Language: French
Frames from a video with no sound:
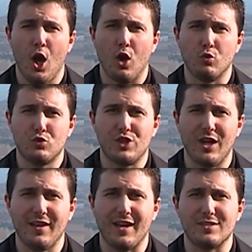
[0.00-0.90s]

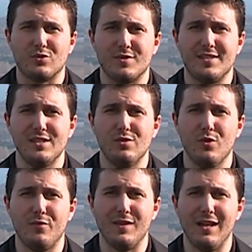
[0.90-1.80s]
Luchan reste aussi
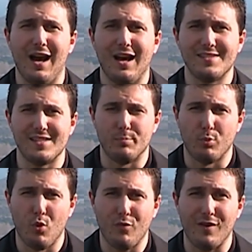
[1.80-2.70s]
une ville assez
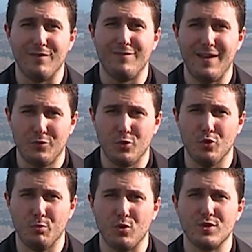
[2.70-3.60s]
pauvre.
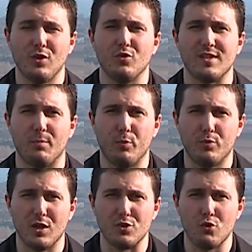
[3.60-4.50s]
22% de sa
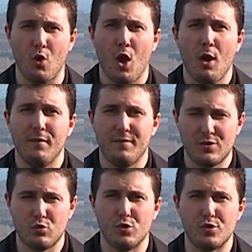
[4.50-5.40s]
population vit
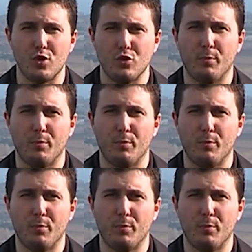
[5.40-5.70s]
sous le seuil de